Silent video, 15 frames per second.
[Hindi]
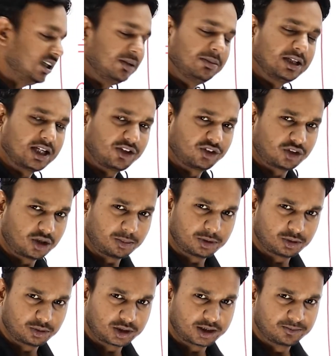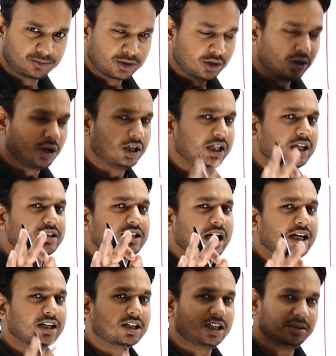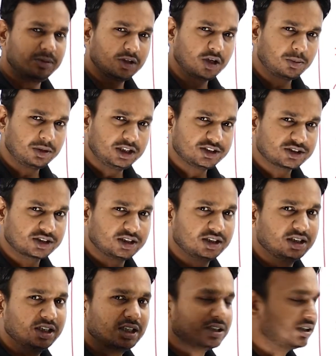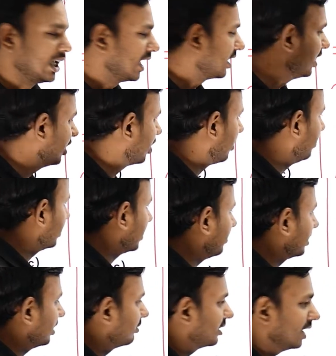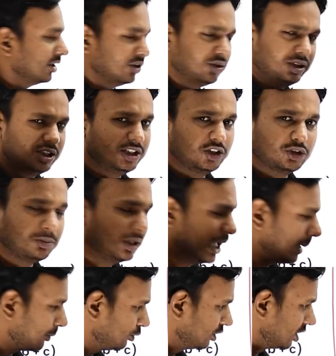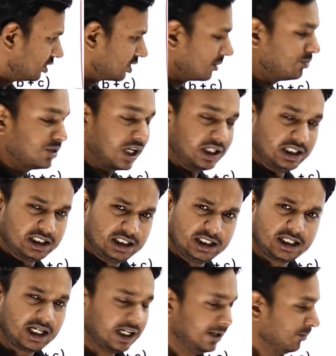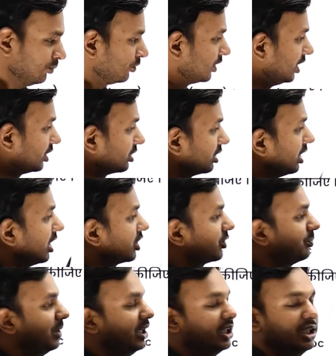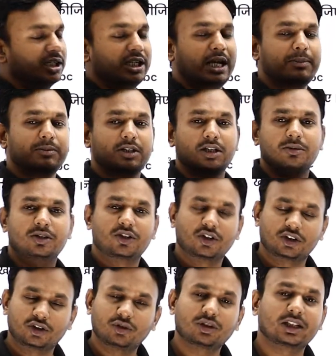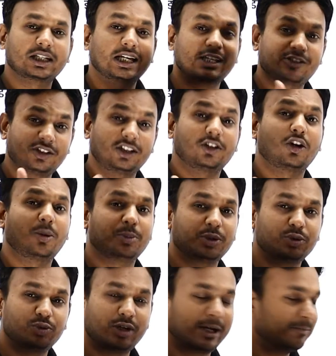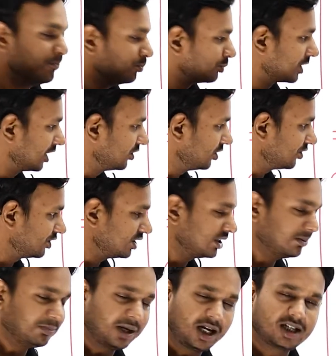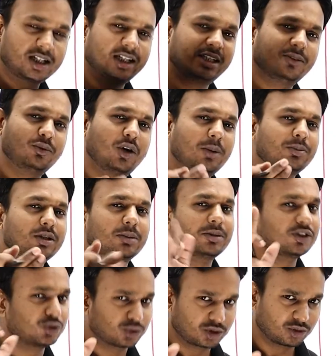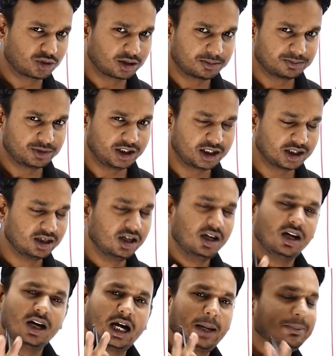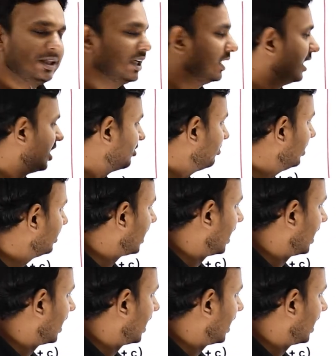लिया हमने कैसे कॉमन हो रहा है और एक डायरेक्टली भी कॉमन ले सकते हैं डायरेक्टली कॉमन का मतलब क्या है देखो ये तो मैंने आपको जस्ट समझाने के लिए कहा है कि इतना एक्सपेंड करके आप कर सकते हो कैसे कॉमन हुआ है कैसे चीज़ें बाहर आई है वो आप समझ चुके हो ठीक है अब देखना है इसमें